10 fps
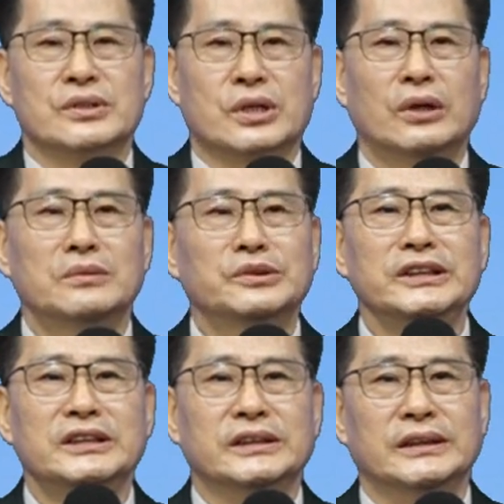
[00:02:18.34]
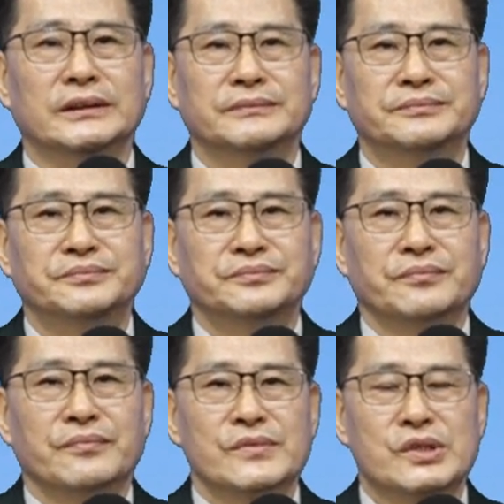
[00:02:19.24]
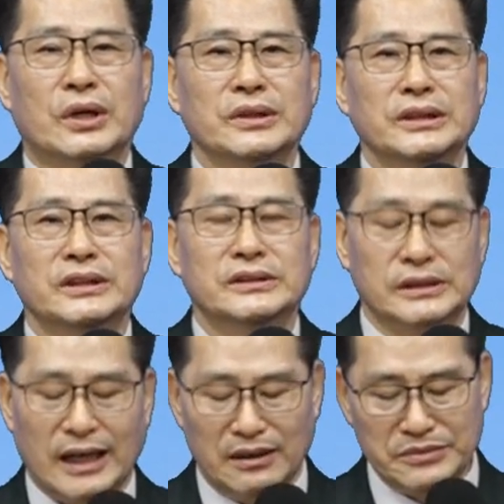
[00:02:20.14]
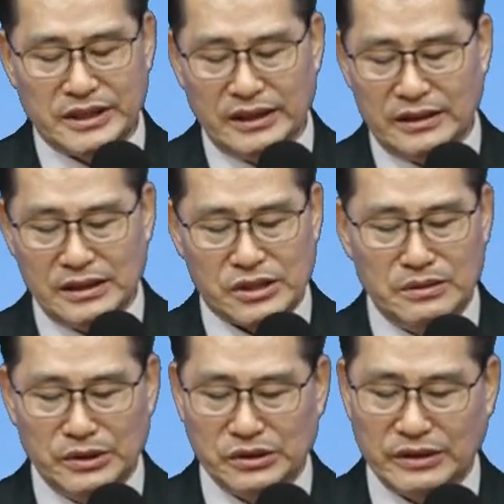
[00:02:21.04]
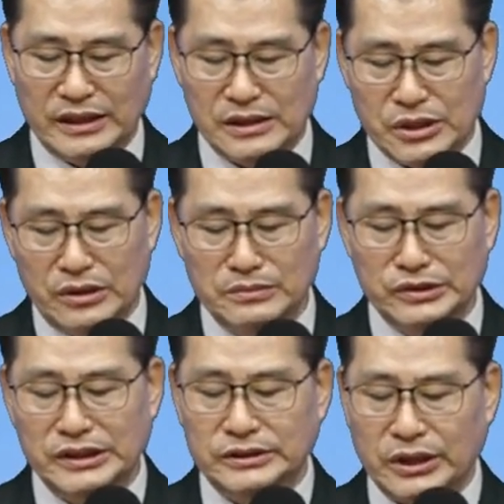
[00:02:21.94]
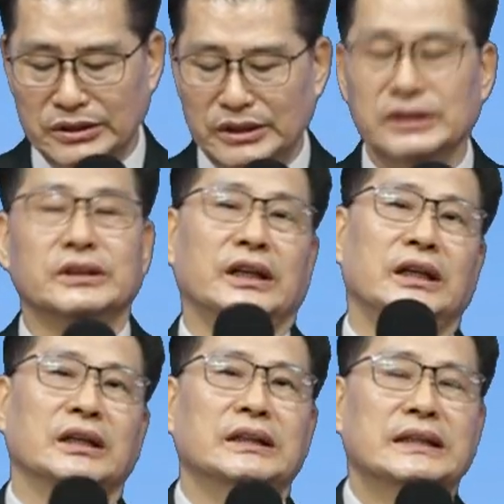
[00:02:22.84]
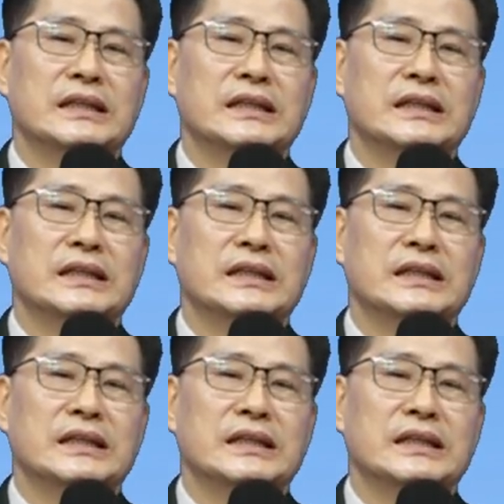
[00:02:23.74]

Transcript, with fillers: 젊은이들, 청년들, 다음 세대를 짊어지고 해야 될 젊은 청년들이